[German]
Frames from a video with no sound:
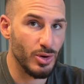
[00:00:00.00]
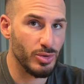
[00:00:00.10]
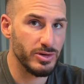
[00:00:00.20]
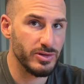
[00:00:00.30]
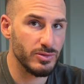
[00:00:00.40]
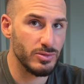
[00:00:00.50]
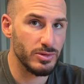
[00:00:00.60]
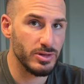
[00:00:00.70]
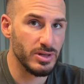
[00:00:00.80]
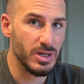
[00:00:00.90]
Auch nicht gut,
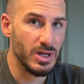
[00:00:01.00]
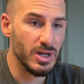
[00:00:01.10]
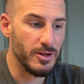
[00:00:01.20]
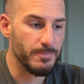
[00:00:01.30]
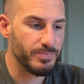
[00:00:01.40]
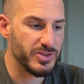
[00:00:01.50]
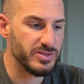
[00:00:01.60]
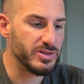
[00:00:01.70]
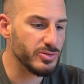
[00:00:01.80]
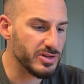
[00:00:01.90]
ne? Nee. Ist
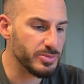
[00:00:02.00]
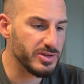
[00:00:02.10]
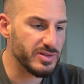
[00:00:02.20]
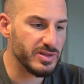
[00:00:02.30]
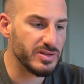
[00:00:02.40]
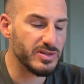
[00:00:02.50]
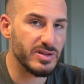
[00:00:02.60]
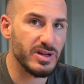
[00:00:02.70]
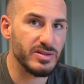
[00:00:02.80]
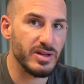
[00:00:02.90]
nicht so, dass man sich das jetzt
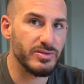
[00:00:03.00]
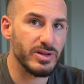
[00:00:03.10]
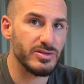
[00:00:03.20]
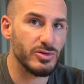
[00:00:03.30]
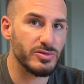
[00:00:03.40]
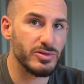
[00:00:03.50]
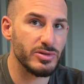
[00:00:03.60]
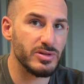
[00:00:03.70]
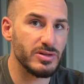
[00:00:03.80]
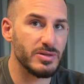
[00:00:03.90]
krass einwegsaugen ja.
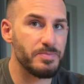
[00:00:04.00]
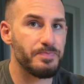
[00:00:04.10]
könnte, ne?